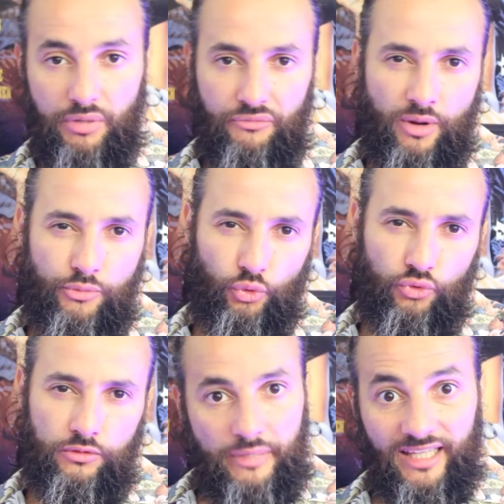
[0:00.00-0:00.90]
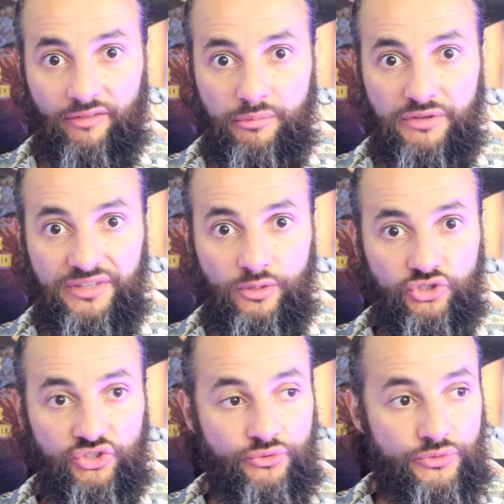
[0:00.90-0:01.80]
Parfois un peu trop. Mais à travers mes vidéos,
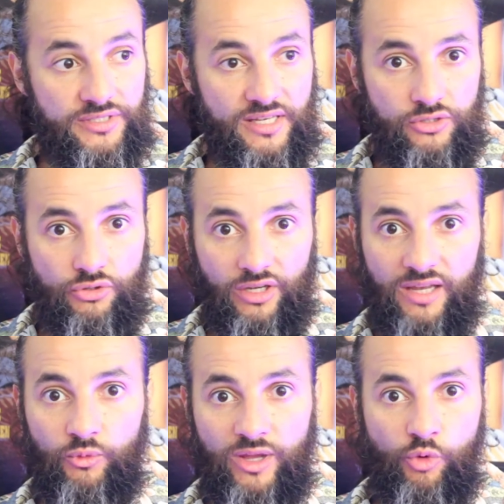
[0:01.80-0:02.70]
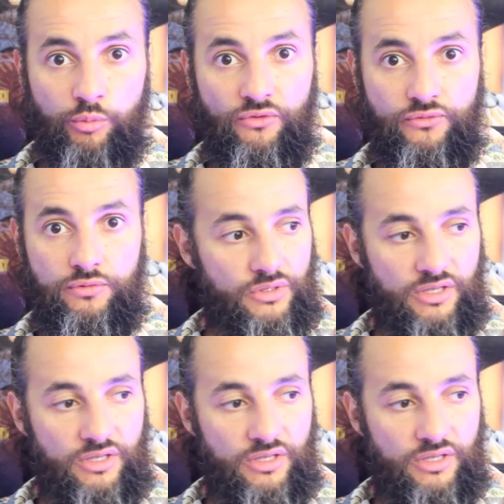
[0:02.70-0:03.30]
je ne cesse de créer mon amour pour vous.